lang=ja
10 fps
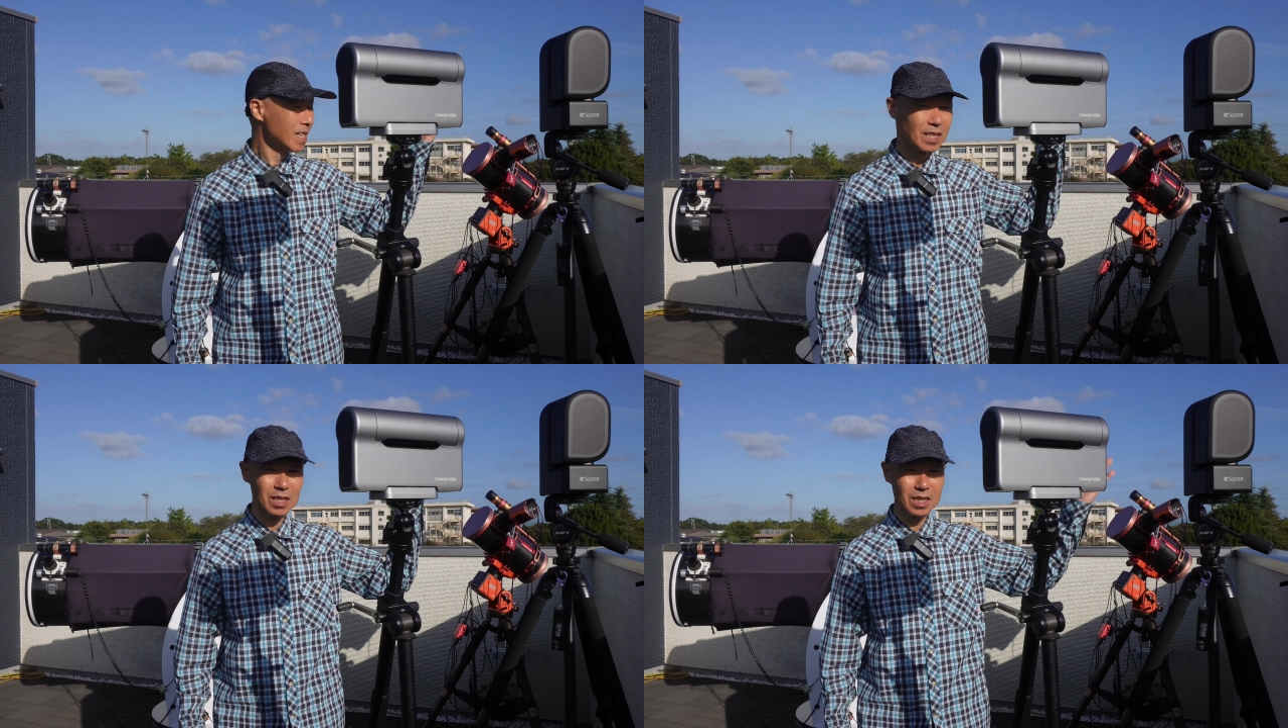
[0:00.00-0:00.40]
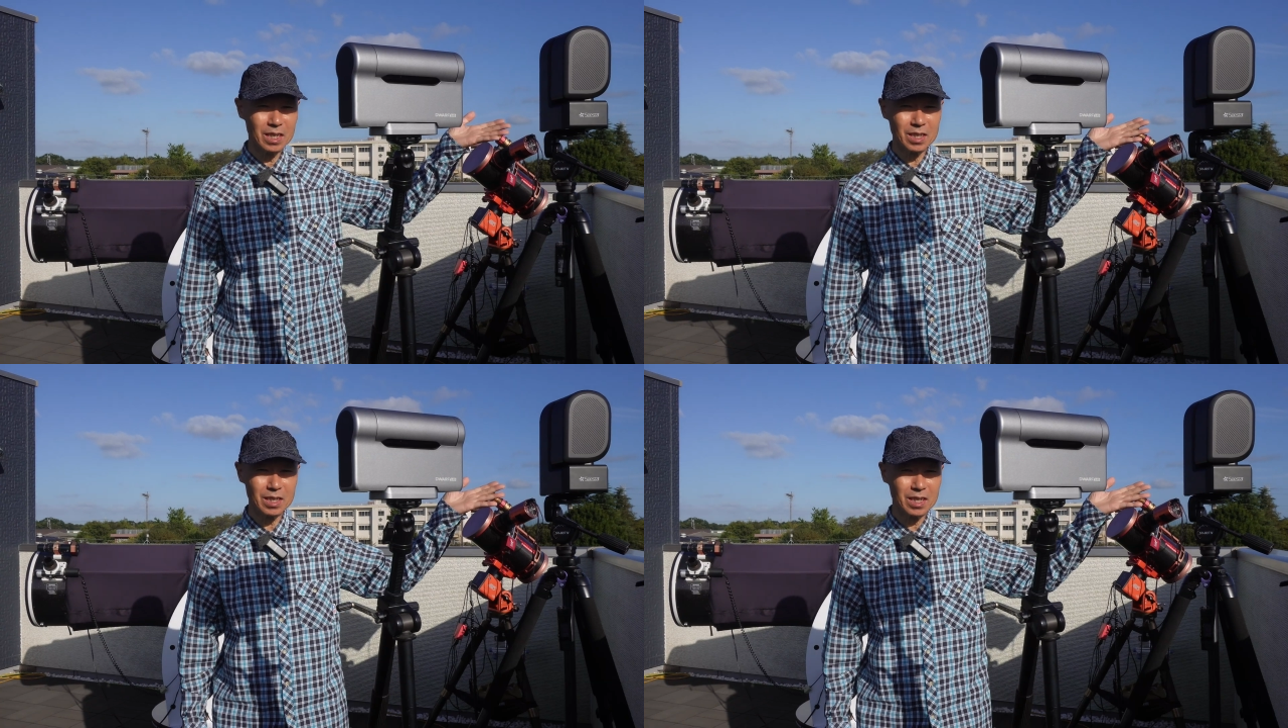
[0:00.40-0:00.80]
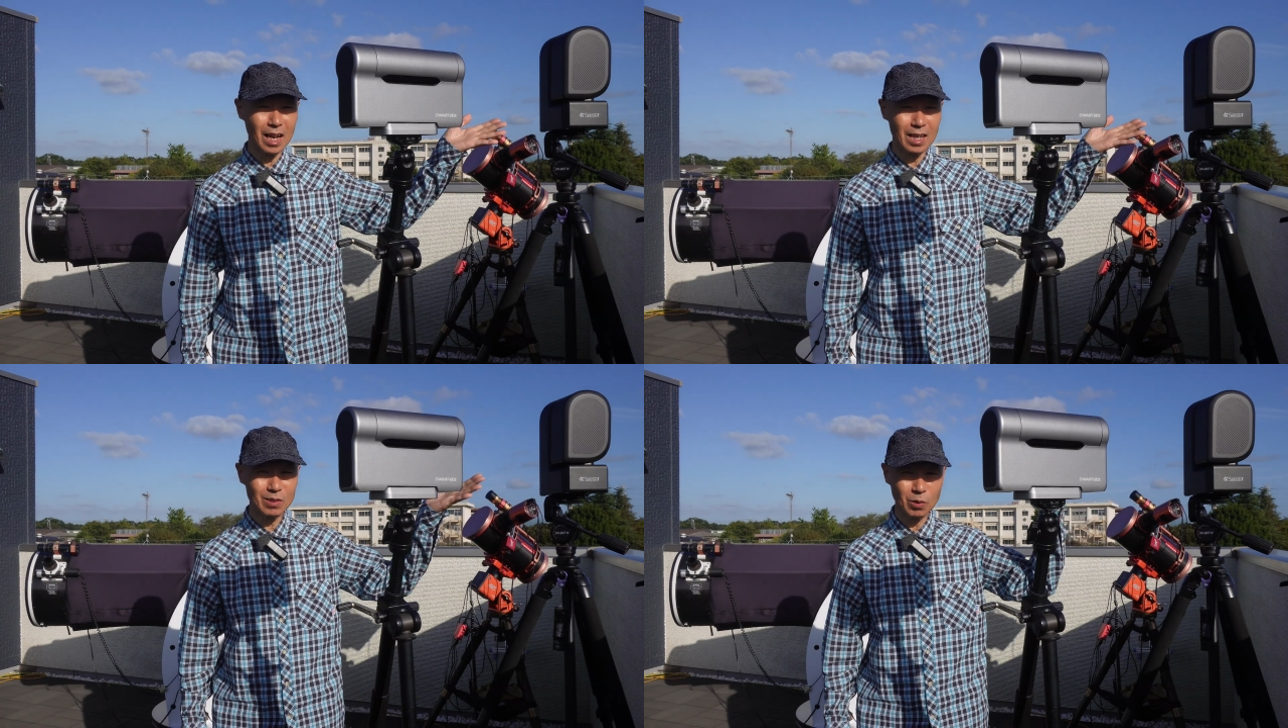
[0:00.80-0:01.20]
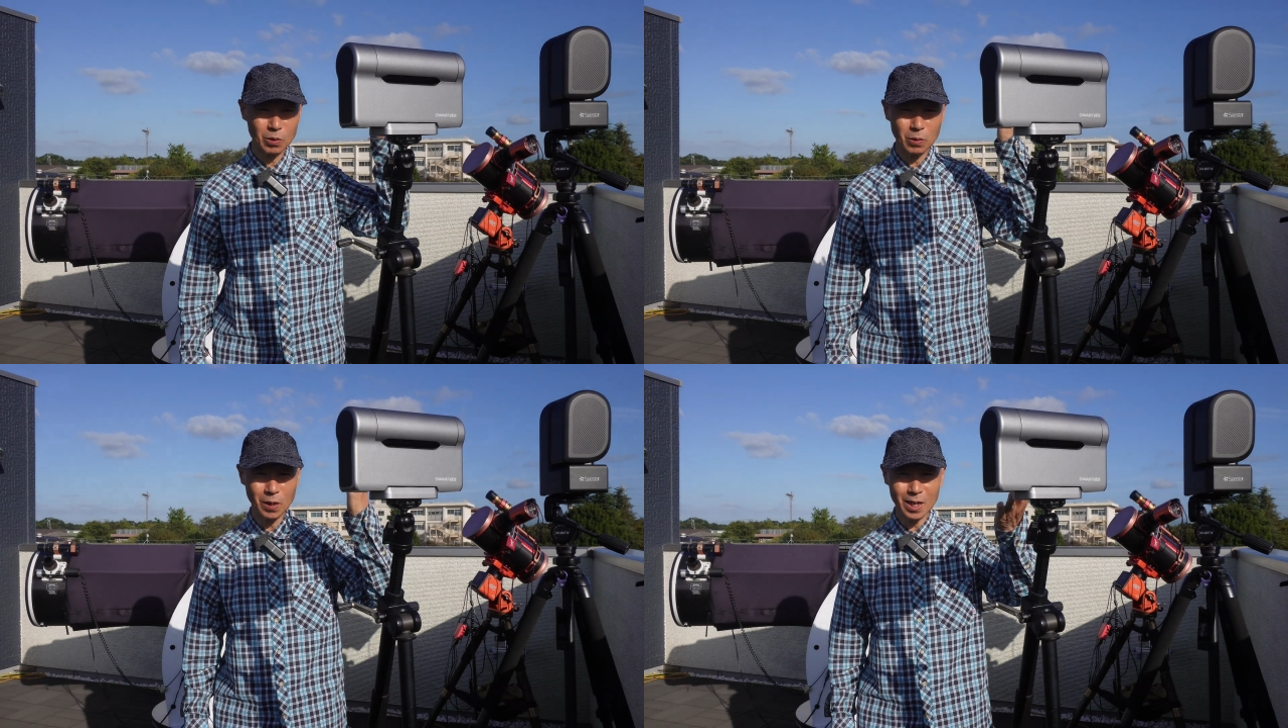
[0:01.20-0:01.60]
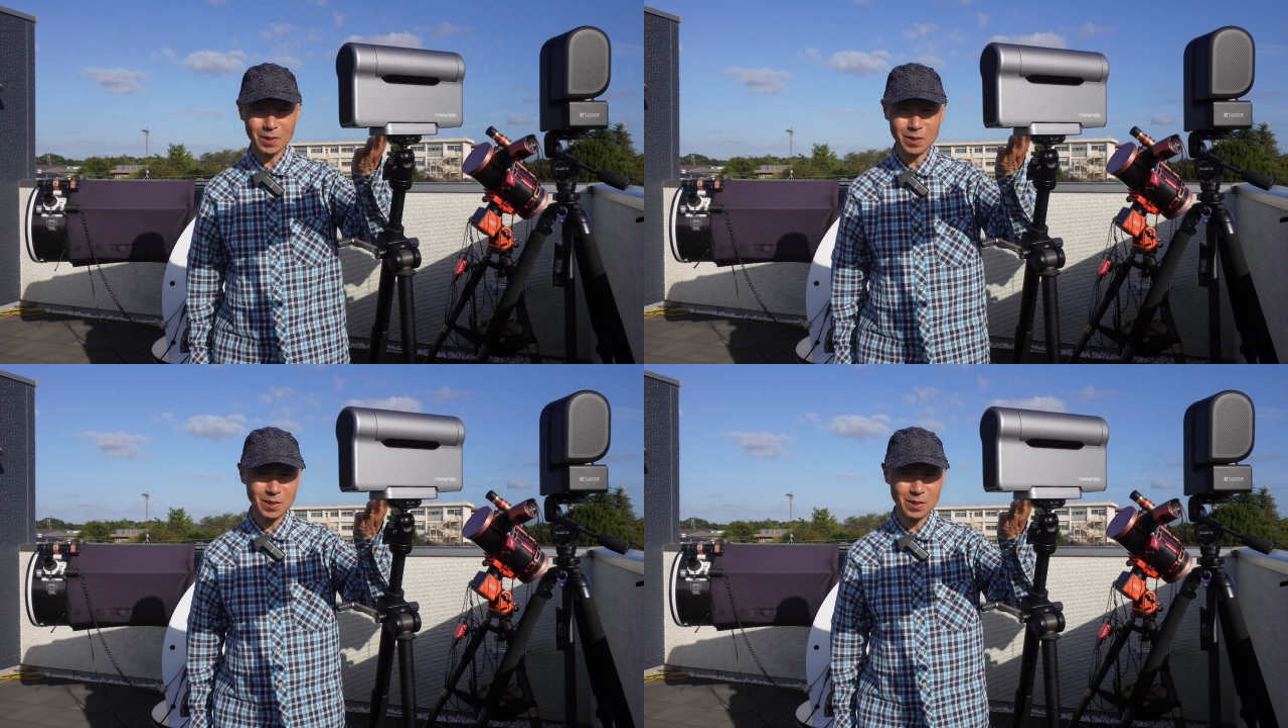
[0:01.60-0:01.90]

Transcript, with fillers: シースターとドワーフ